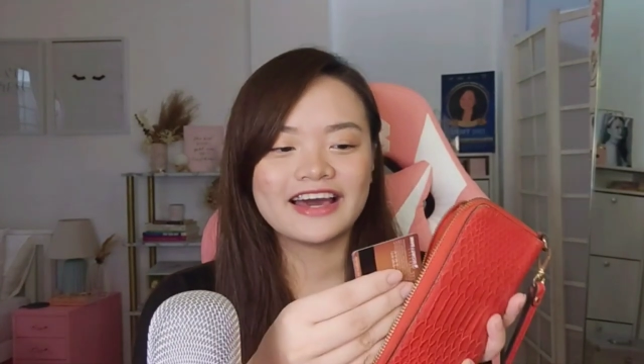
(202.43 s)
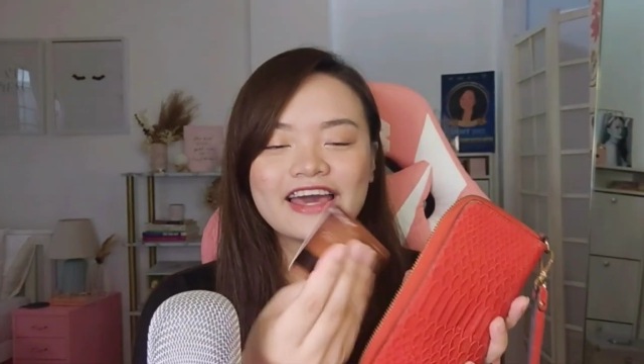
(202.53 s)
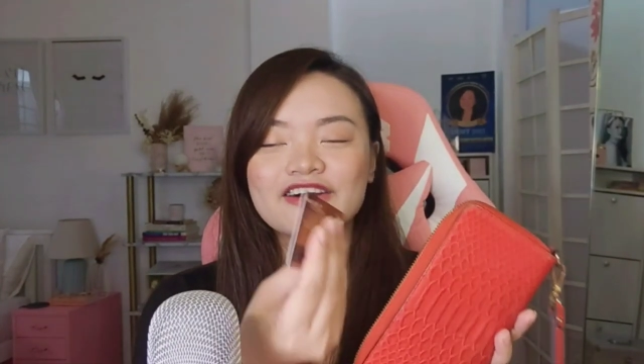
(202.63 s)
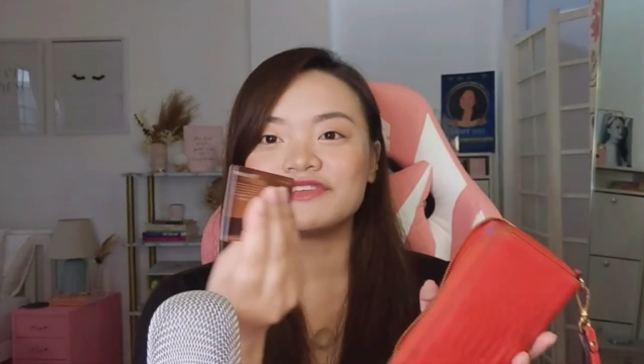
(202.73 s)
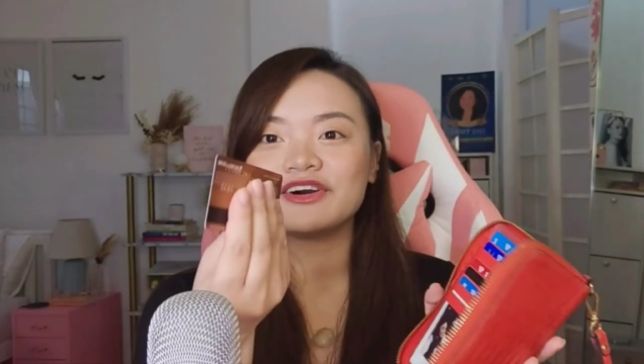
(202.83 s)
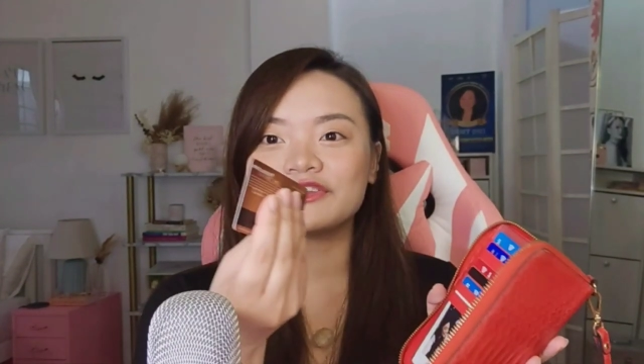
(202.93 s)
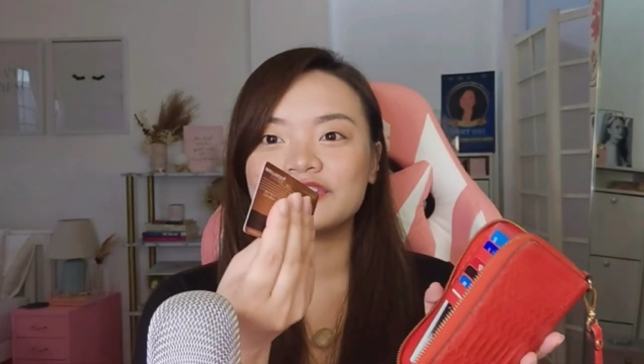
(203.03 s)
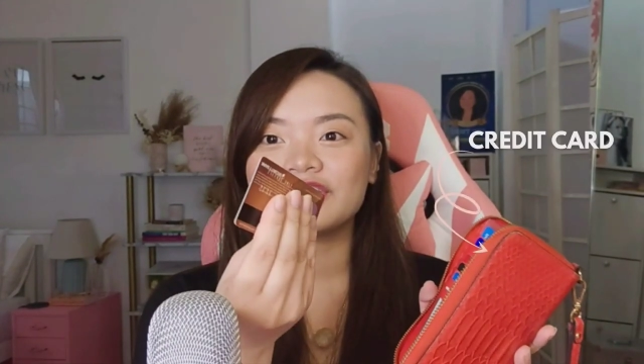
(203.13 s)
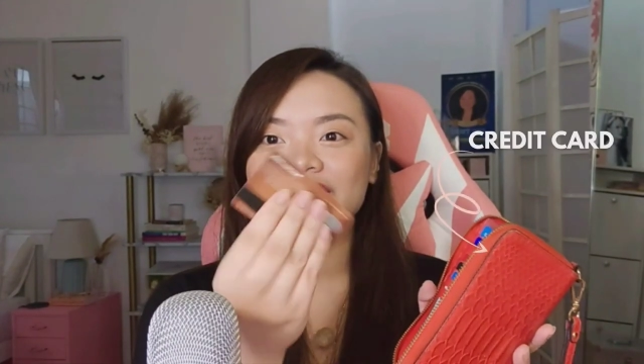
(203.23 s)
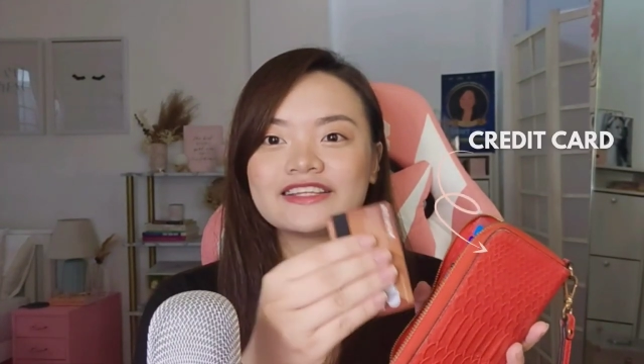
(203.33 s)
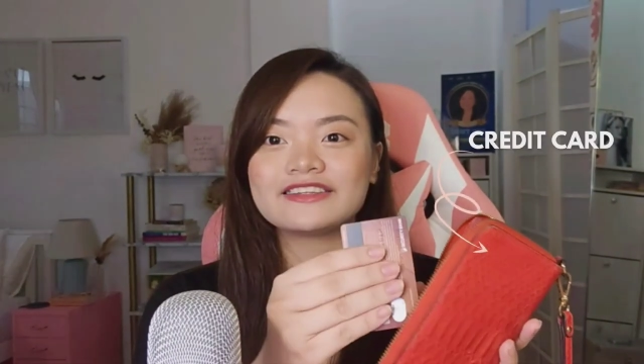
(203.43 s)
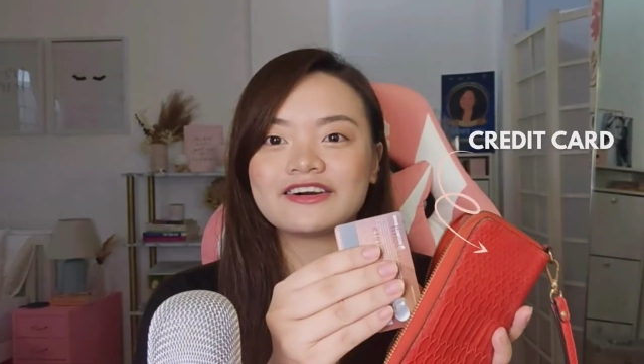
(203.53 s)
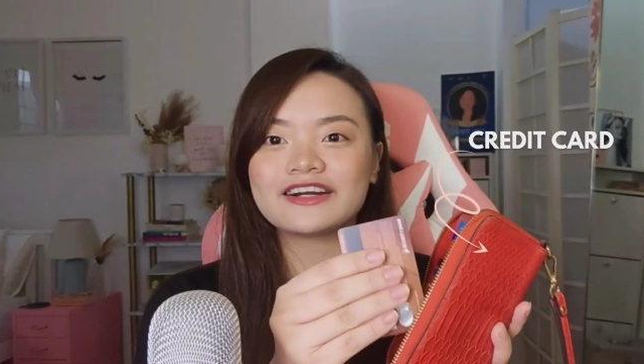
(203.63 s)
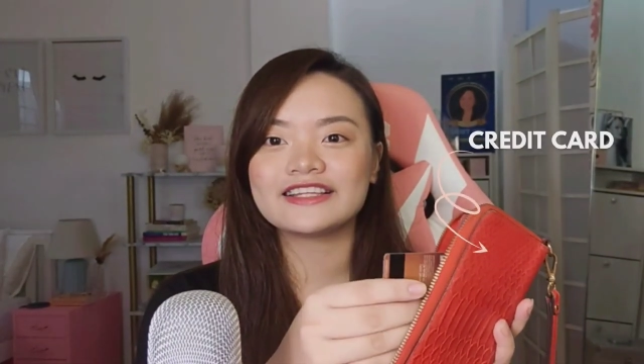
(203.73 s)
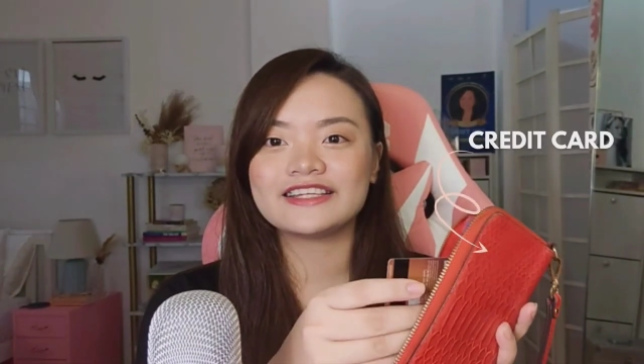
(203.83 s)
I have my other credit
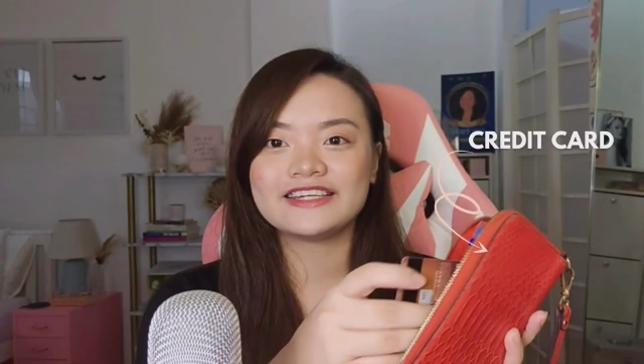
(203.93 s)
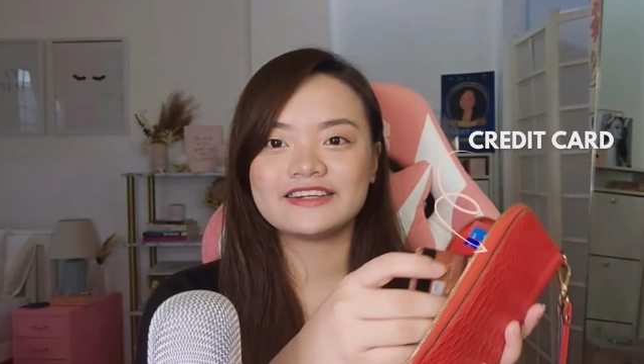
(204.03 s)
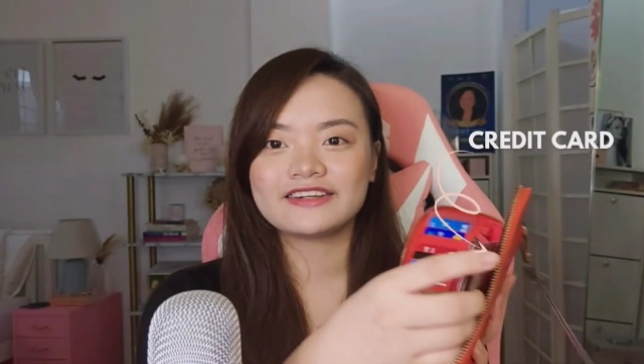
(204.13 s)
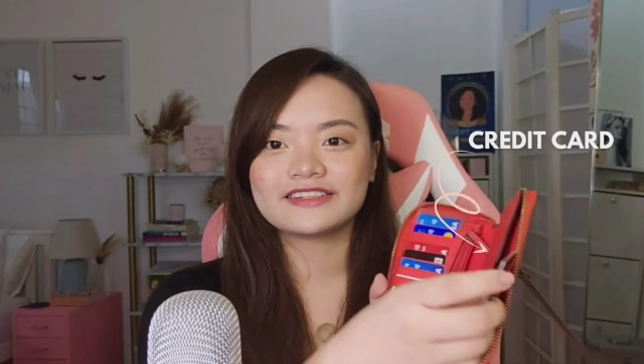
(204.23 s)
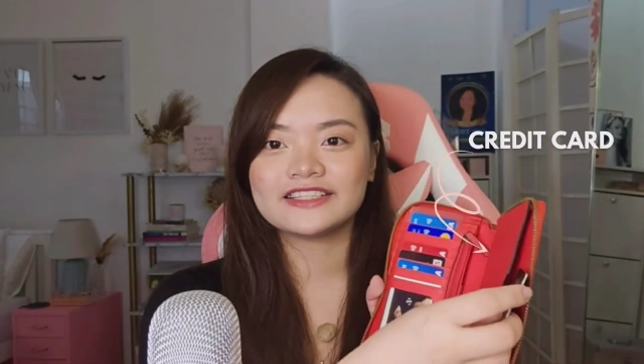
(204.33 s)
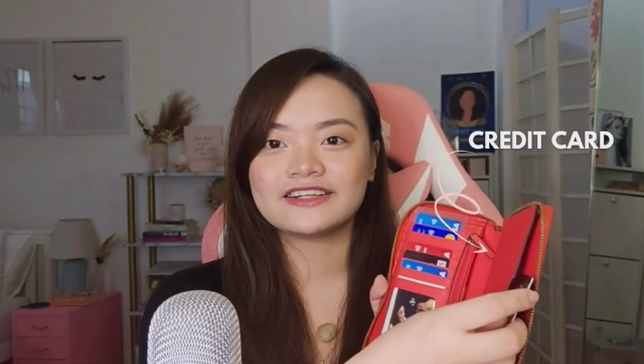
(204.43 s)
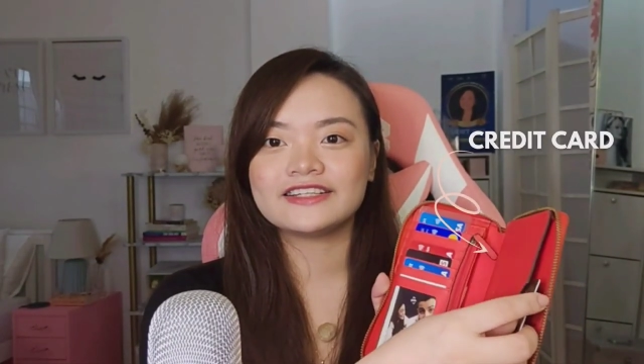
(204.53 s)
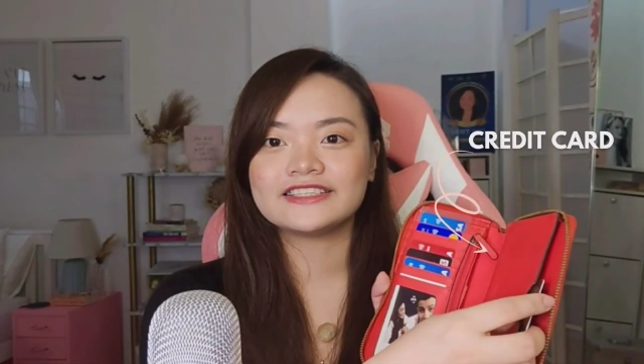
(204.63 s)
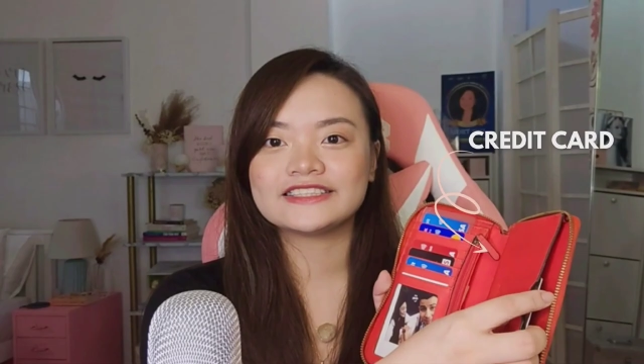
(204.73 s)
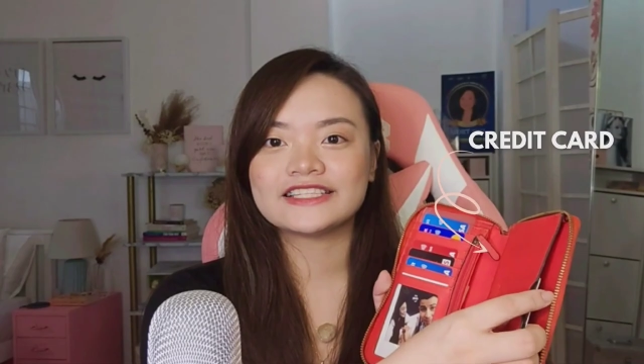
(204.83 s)
card here sa other